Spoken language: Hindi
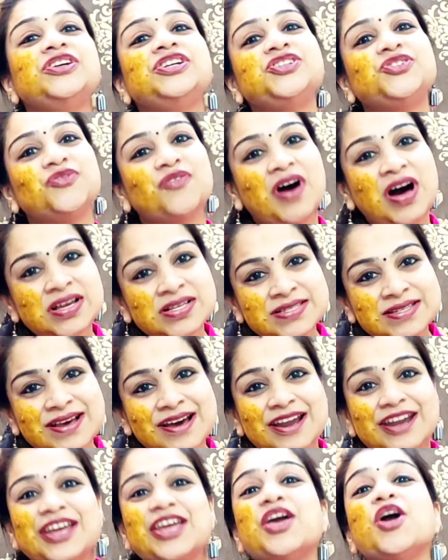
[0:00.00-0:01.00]
विश्वास
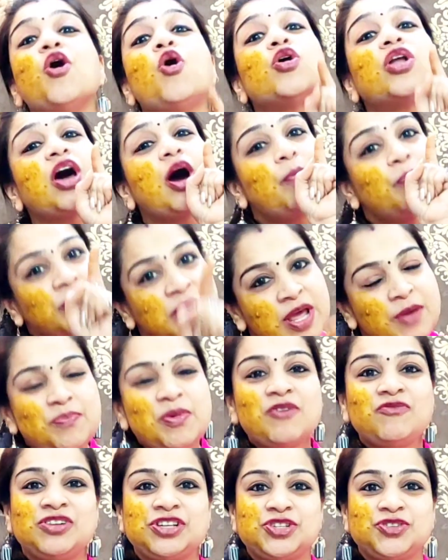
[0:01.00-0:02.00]
करके और अपने
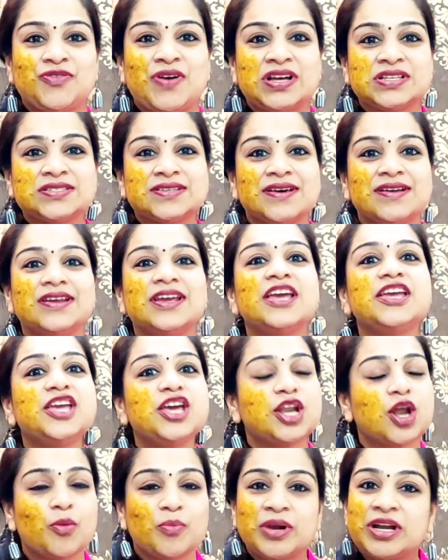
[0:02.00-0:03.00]
पे विश्वास करके
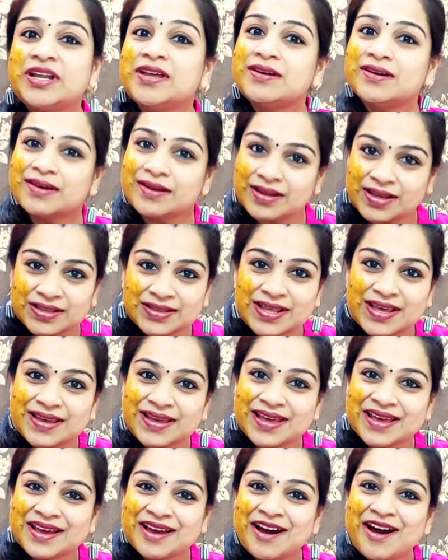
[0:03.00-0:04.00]
ये रेमेडी करके
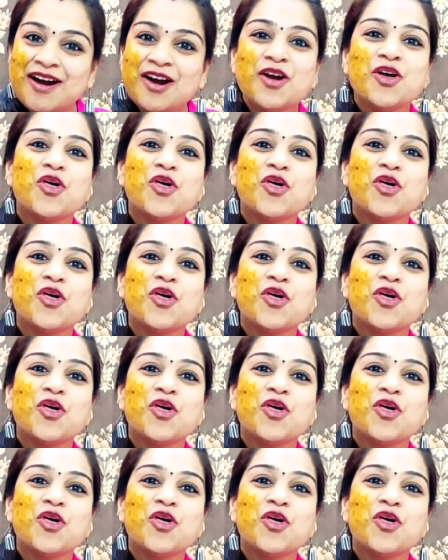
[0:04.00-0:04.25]
देखिएगा